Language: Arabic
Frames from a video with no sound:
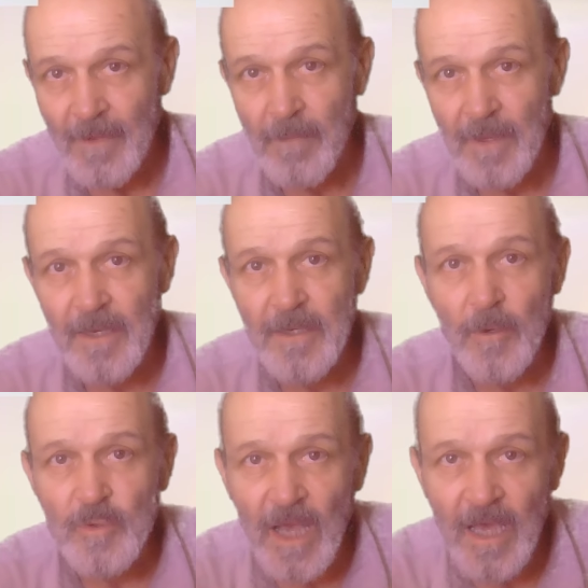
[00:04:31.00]

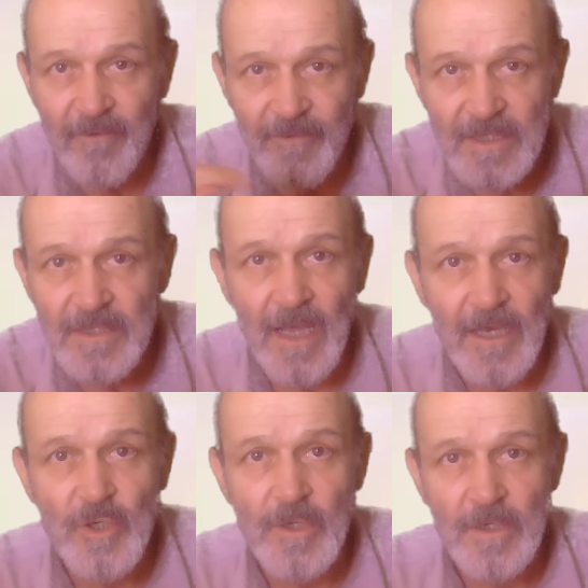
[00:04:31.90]
ولأنه دخل في سنة
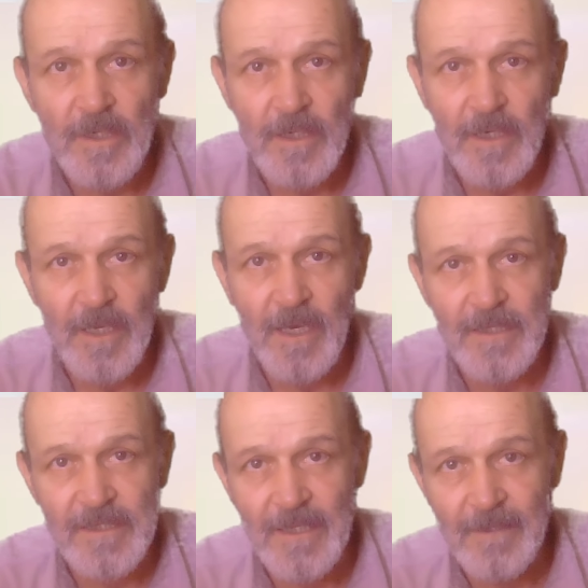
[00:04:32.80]
عشرة إلى
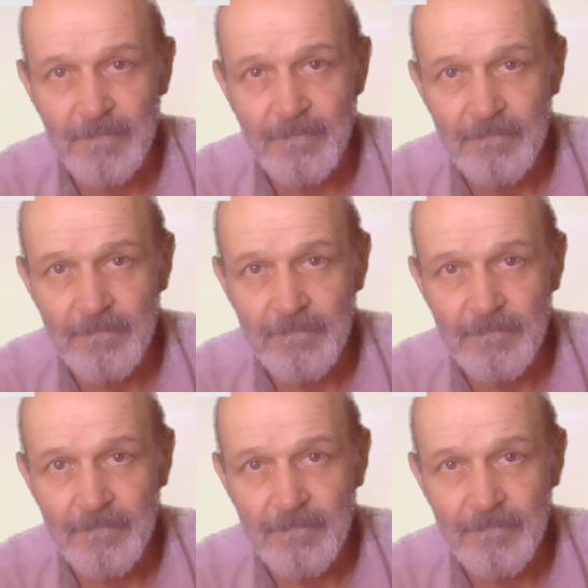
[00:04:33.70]
الإسلام